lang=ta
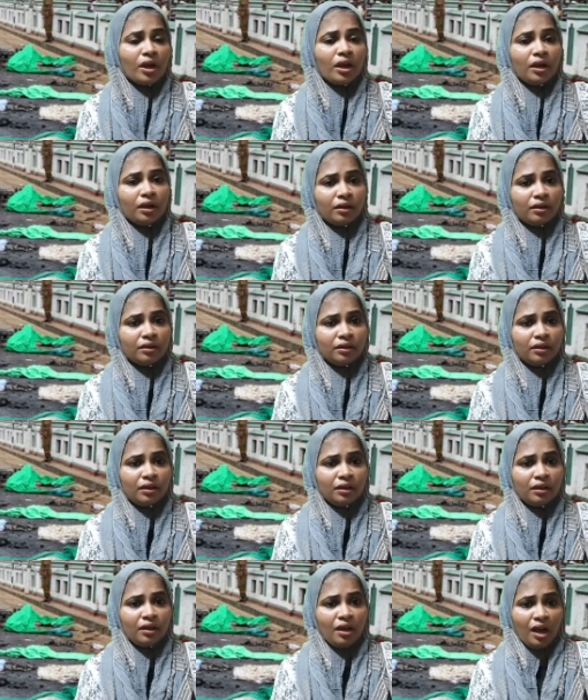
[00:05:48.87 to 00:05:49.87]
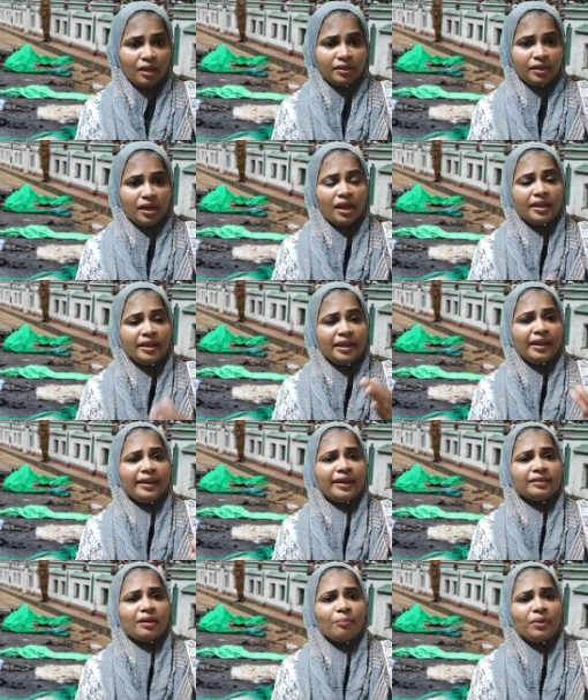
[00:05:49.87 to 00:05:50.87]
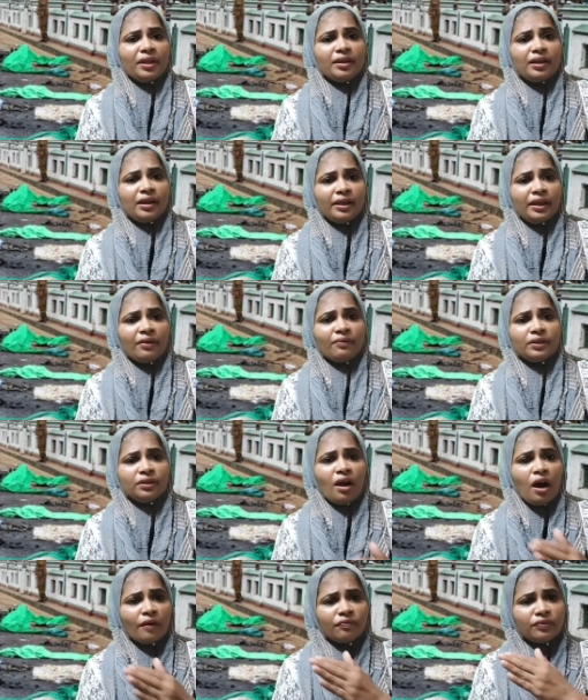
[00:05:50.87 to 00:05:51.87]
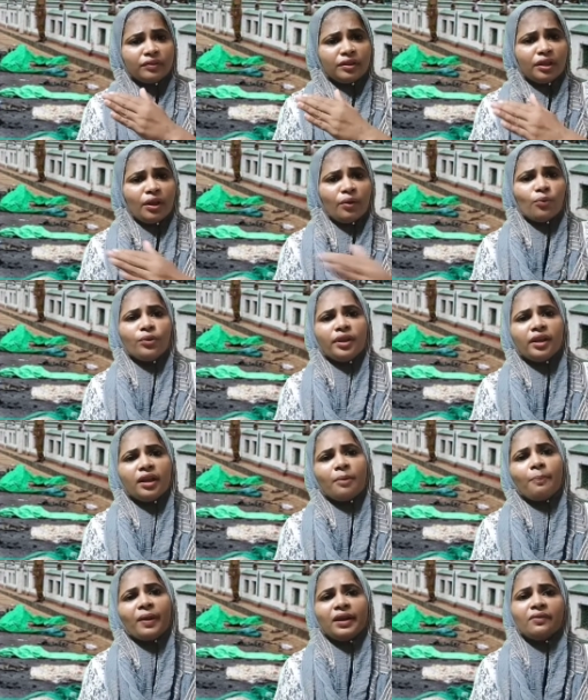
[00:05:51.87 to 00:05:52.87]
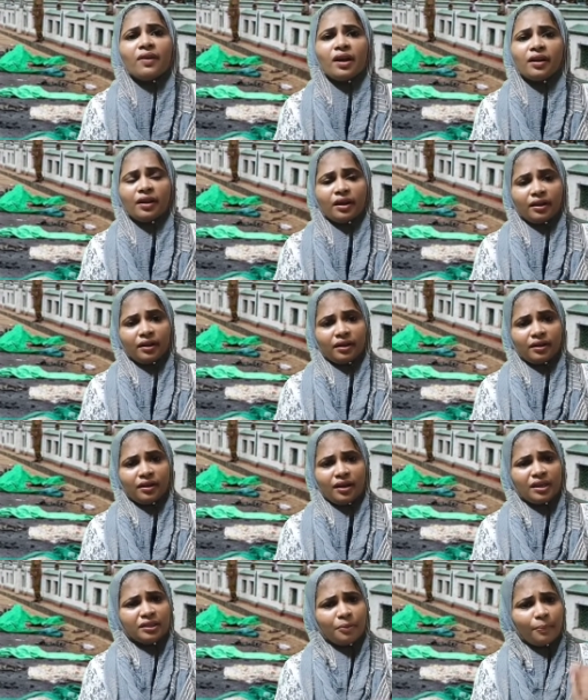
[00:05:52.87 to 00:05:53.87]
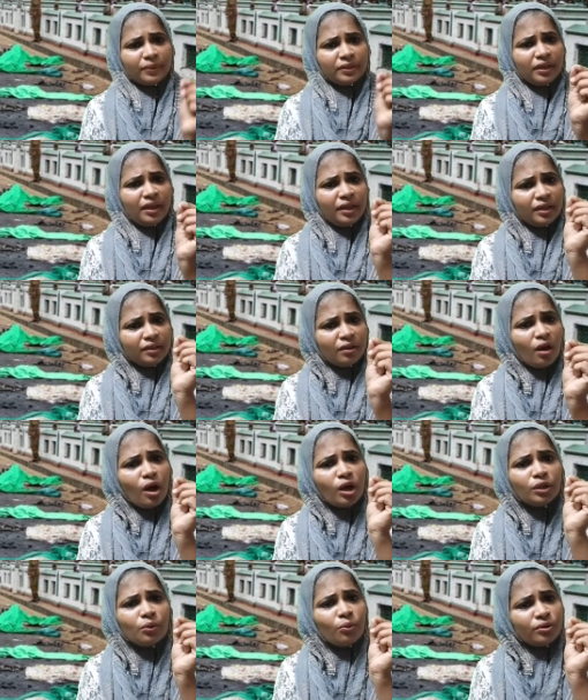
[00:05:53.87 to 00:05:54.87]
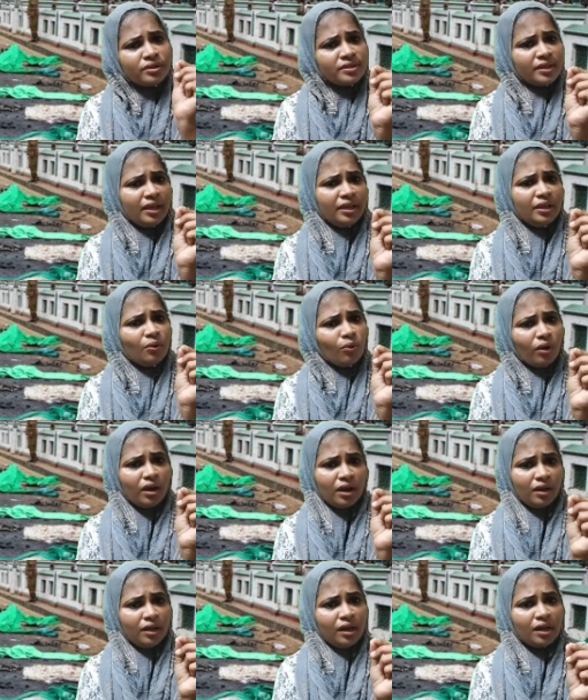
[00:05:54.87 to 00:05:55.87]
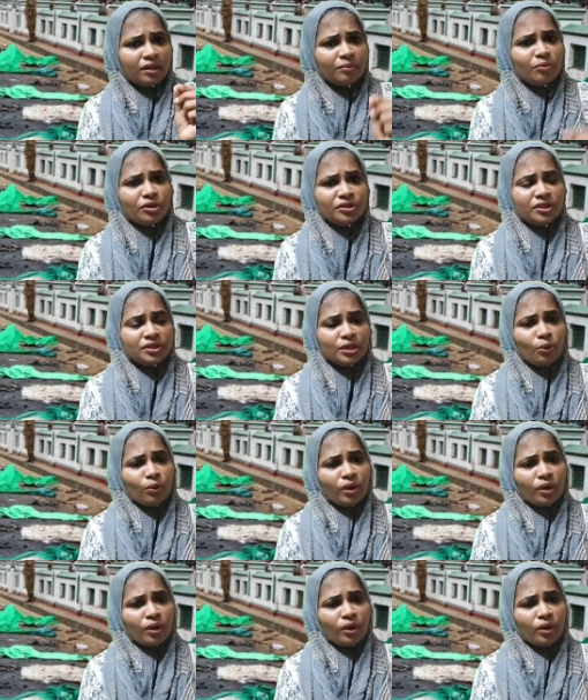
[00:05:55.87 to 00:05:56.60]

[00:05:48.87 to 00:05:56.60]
போனாங்க அதுக்காக இலங்கை தமிழர்களையே வந்து அத்தனை உயிர்களை பழி வாங்கினாங்க அதை பத்தின ஏதாவது ஒரு செய்தி உங்களால காட்ட முடிஞ்சிச்சா